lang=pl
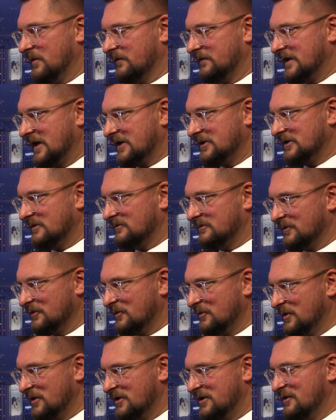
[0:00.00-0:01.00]
powtarzam,
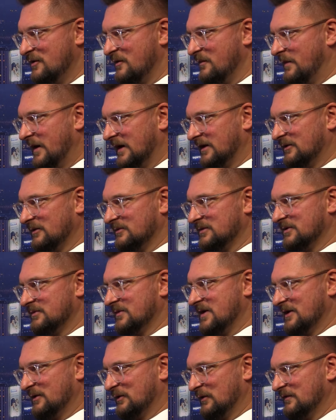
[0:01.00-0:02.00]
moją jedyną partią
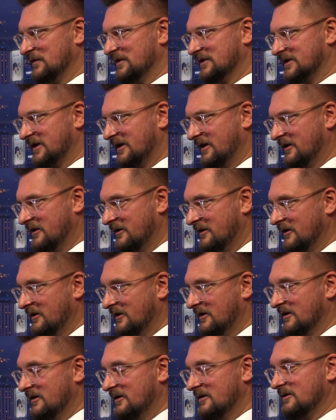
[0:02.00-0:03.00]
są Katowice
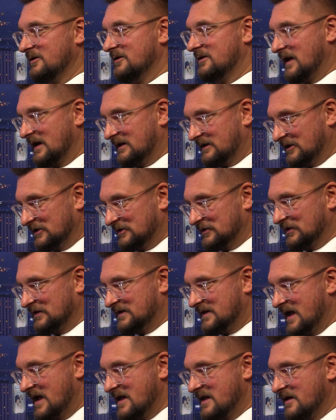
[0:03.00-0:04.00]
y, i tak też
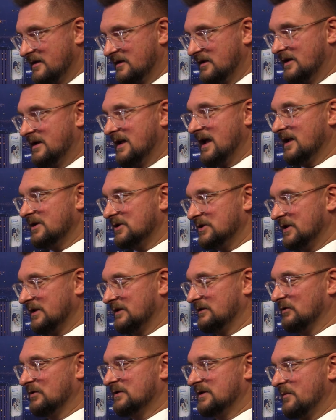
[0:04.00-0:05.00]
zostaje. I
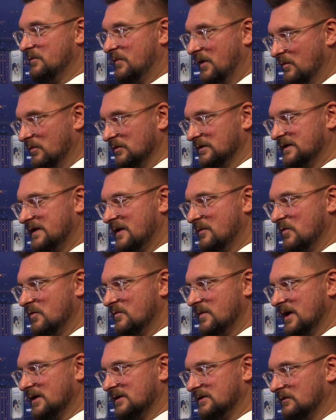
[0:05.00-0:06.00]
każdy, kto chce pomóc
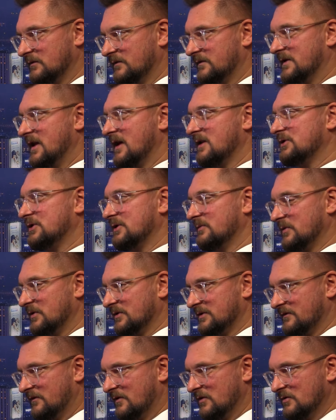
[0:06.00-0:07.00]
temu miastu w dalszym
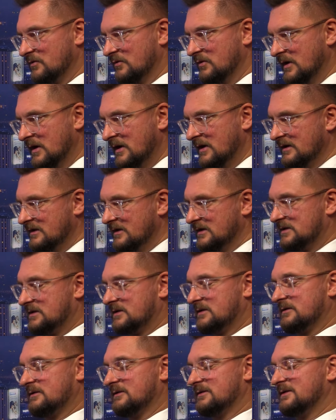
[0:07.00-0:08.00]
rozwoju,
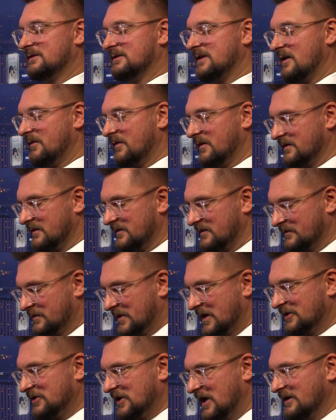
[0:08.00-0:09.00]
jest
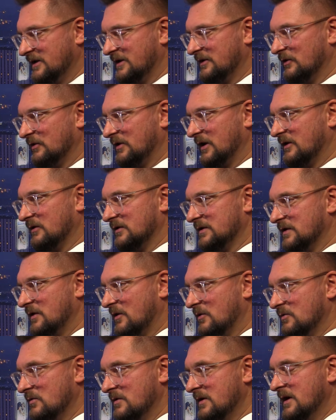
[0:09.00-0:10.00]
zapraszany do tego
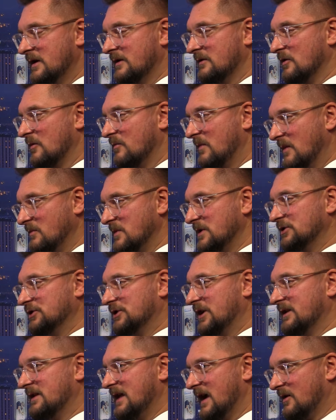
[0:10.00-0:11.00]
stołu. No mamy
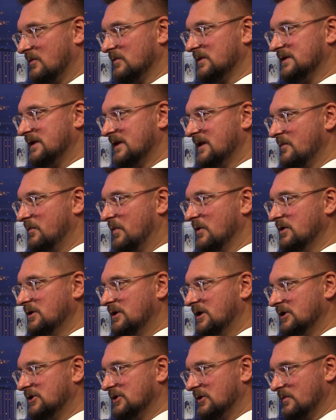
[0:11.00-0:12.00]
dzisiaj taką scenę
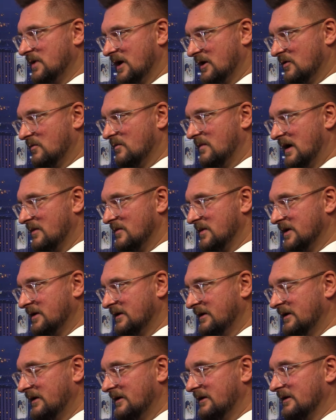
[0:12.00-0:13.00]
polityczną, jaką mamy,
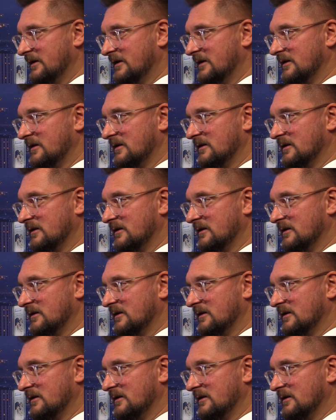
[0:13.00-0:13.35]
e,